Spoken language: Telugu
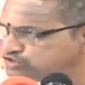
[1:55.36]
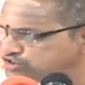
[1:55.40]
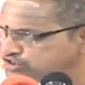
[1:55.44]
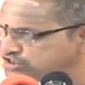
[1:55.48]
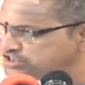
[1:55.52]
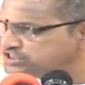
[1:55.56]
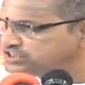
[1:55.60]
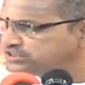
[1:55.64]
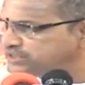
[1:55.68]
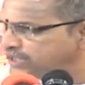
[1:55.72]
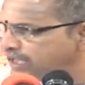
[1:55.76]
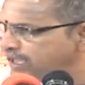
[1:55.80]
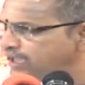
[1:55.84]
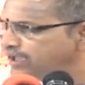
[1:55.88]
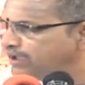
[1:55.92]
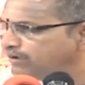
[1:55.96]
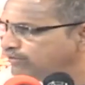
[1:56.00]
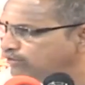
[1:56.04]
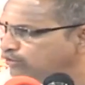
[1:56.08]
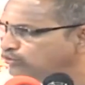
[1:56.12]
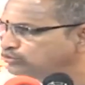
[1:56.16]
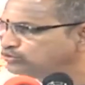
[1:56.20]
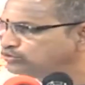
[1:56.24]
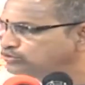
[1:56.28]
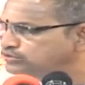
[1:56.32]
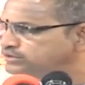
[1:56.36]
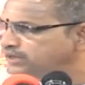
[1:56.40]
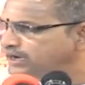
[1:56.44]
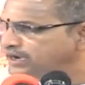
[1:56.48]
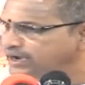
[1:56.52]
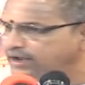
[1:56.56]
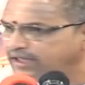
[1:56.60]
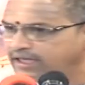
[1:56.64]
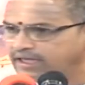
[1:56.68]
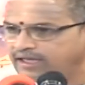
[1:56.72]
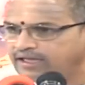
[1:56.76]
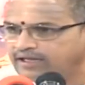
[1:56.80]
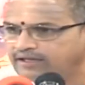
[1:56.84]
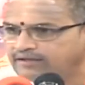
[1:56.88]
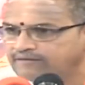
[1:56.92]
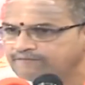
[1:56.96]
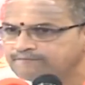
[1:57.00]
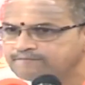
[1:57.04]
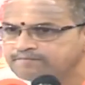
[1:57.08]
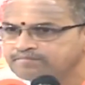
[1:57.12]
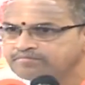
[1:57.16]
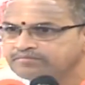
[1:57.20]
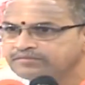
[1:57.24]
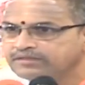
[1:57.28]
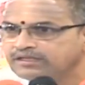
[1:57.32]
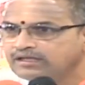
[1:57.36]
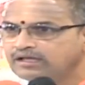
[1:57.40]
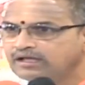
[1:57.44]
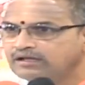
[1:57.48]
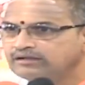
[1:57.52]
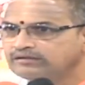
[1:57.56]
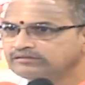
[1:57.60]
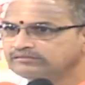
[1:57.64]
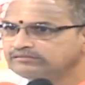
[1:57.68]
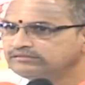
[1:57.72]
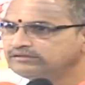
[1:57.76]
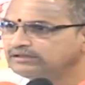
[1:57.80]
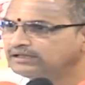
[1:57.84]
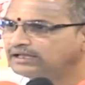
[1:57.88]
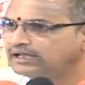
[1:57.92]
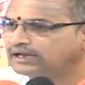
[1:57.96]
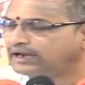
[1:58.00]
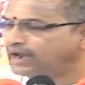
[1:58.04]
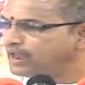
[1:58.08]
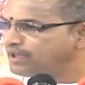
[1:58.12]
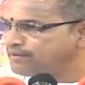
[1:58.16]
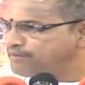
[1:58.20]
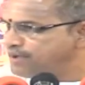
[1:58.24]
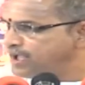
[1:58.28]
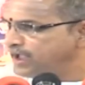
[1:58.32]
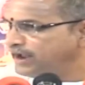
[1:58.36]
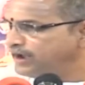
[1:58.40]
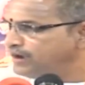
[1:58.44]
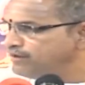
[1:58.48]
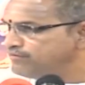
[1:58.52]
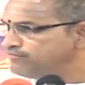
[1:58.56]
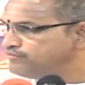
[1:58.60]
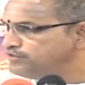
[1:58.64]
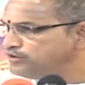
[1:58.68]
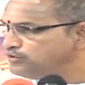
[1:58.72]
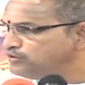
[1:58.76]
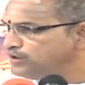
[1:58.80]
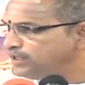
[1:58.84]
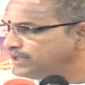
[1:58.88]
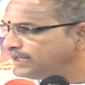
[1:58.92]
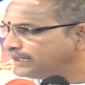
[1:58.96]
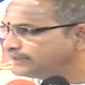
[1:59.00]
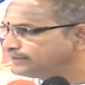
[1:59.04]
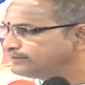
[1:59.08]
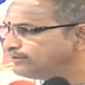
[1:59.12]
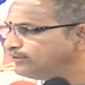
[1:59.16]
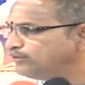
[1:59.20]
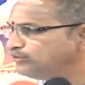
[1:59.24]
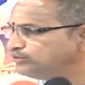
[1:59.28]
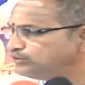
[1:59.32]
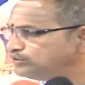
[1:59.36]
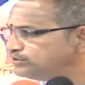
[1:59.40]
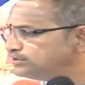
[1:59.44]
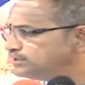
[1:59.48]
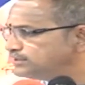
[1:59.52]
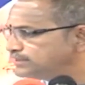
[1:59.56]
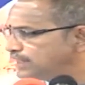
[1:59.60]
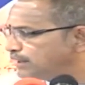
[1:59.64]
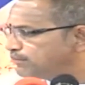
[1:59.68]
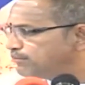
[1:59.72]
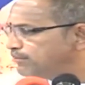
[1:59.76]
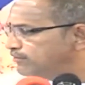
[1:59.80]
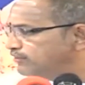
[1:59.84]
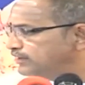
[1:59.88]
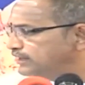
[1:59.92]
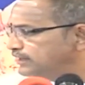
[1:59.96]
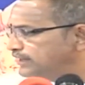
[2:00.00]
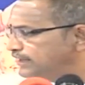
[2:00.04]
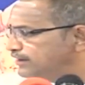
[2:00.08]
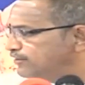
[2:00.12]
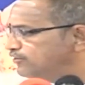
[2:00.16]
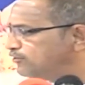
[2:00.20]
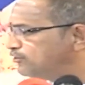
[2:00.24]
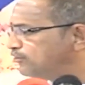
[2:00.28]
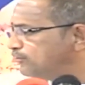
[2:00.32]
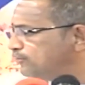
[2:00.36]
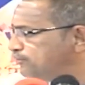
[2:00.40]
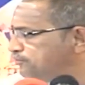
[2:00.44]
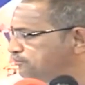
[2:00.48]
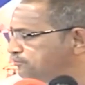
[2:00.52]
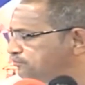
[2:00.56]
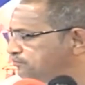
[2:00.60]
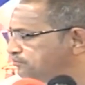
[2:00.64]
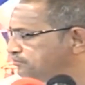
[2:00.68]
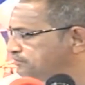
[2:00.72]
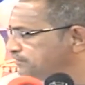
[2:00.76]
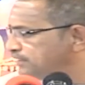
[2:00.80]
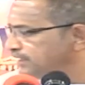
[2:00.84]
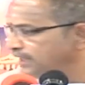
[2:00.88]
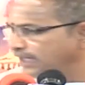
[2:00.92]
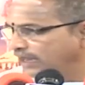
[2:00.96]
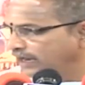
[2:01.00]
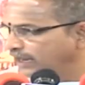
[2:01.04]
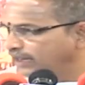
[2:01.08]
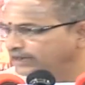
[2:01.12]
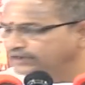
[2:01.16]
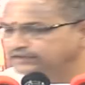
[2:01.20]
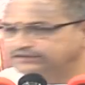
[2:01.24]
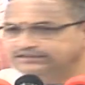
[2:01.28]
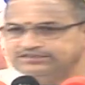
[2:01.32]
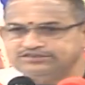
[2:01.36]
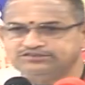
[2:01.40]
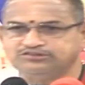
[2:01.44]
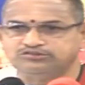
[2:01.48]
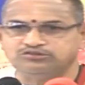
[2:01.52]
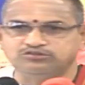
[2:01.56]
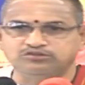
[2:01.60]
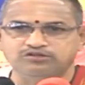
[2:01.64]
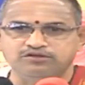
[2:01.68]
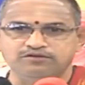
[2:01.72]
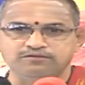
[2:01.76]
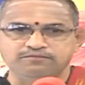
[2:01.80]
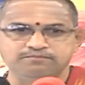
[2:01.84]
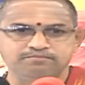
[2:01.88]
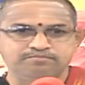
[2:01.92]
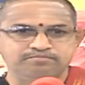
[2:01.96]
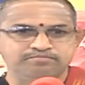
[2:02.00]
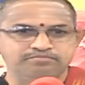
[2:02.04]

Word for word: అనుష్ఠిస్తే ఏమవుతుందండి రామాయణం విని నీకు అర్థమవుతుంది ధర్మం అంటే ఏమిటో ఎలా రక్షిస్తుందో